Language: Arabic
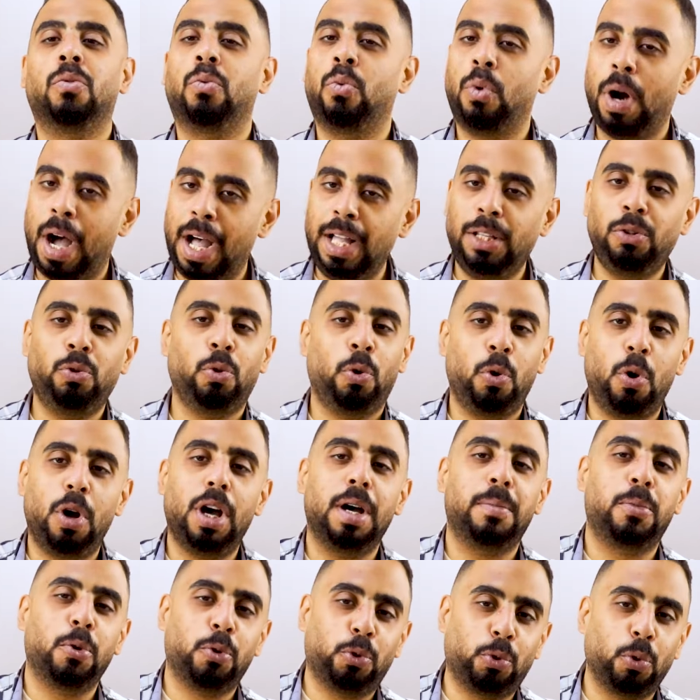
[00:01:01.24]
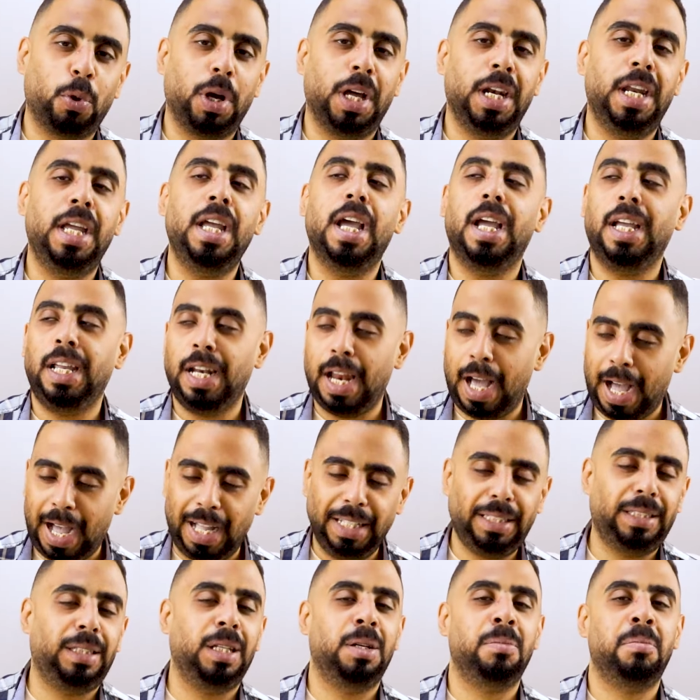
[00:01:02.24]
وعنده لغة برتغالية إلى
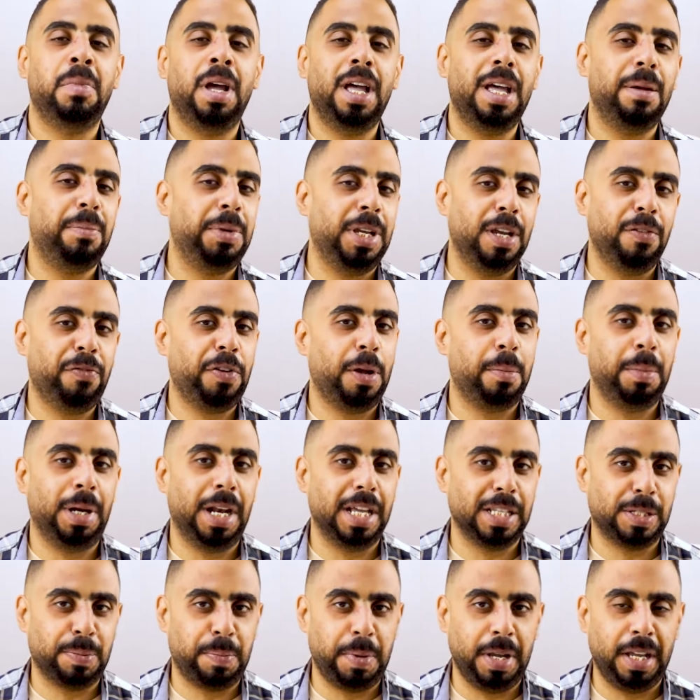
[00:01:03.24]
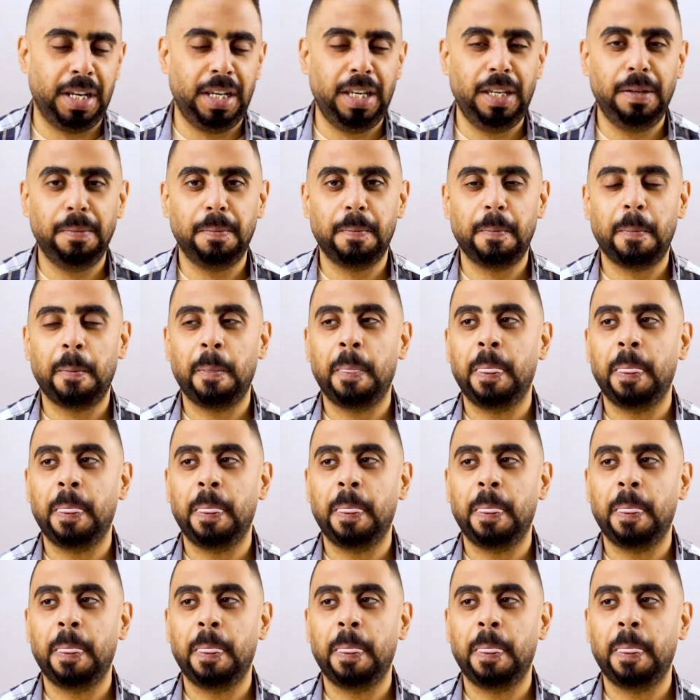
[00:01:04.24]
حد ما بيفهم الأسباني